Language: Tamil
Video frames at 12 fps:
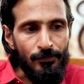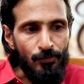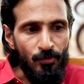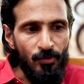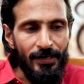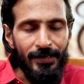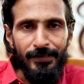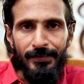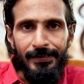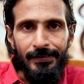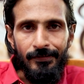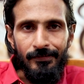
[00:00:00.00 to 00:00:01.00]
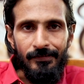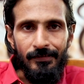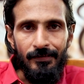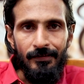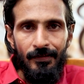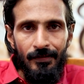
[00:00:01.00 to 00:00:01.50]
இந்த
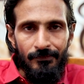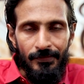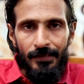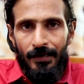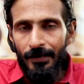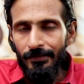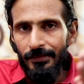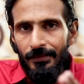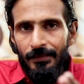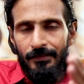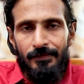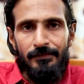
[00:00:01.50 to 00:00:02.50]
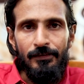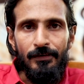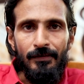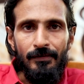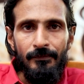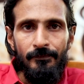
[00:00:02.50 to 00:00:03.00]
ஊரடங்கிலிருந்து நீங்கள் அடுத்தது என்ன
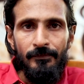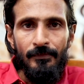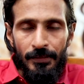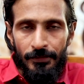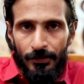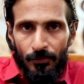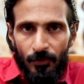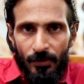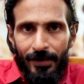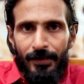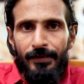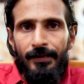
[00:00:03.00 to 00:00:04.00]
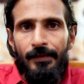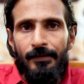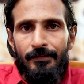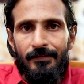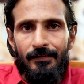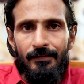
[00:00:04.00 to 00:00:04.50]
செஞ்சுருக்கணும் இந்த
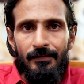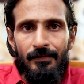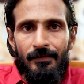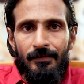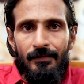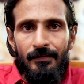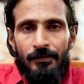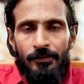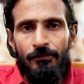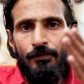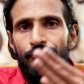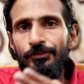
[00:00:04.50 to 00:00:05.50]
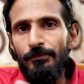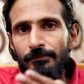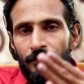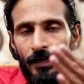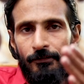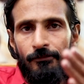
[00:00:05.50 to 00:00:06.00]
ஊரடங்கிலிருந்து இன்னும் கொஞ்சம்
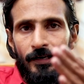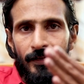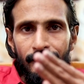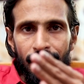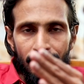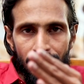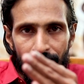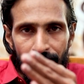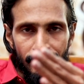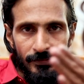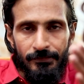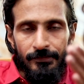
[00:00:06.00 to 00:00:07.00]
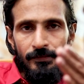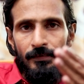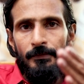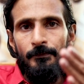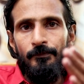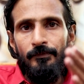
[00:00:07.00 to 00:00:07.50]
தளர்வுகளை நிறுத்தி
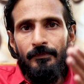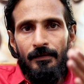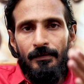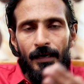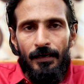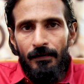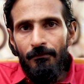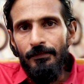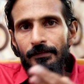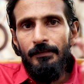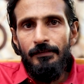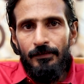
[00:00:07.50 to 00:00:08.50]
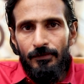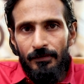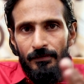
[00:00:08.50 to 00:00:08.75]
நாங்கள் வந்து இந்த